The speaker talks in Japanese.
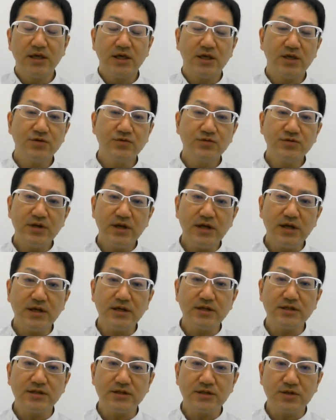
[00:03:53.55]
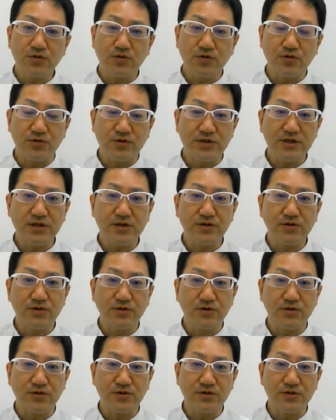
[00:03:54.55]
いくらここに
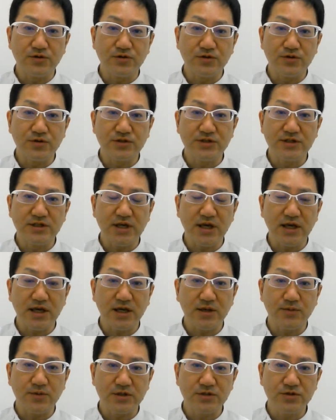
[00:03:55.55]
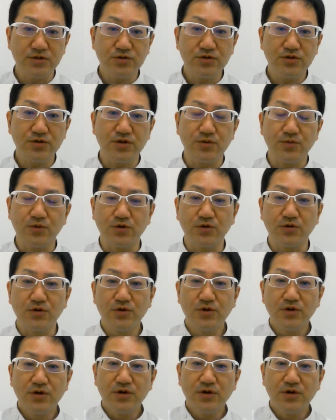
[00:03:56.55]
こういう知り合いがいますよって言っても、